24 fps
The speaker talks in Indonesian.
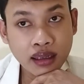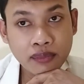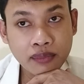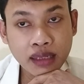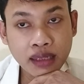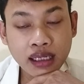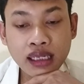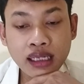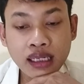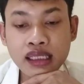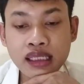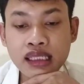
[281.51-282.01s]

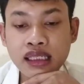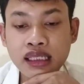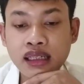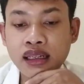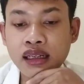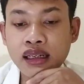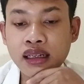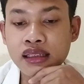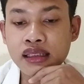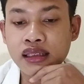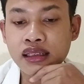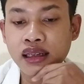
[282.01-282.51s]
Maka di
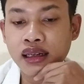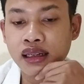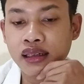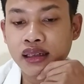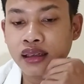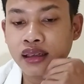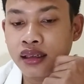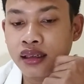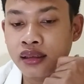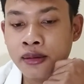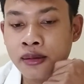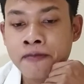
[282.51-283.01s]
sini
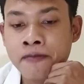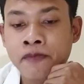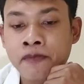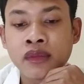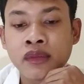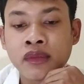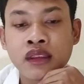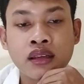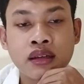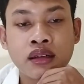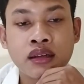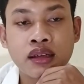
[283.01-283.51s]
disarankan
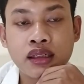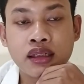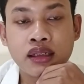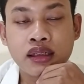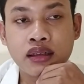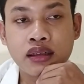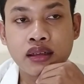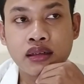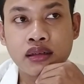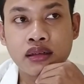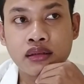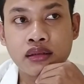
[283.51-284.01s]

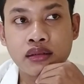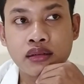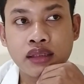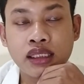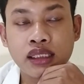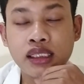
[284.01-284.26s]
Uh,